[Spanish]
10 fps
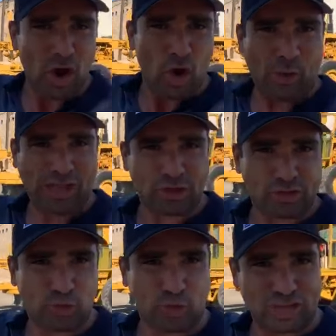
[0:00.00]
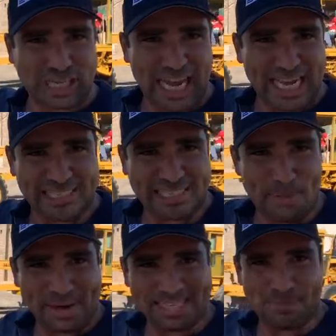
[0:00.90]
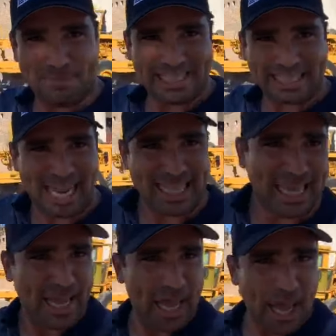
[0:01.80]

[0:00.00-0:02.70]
Cuatro sucursales, la empresa más grande,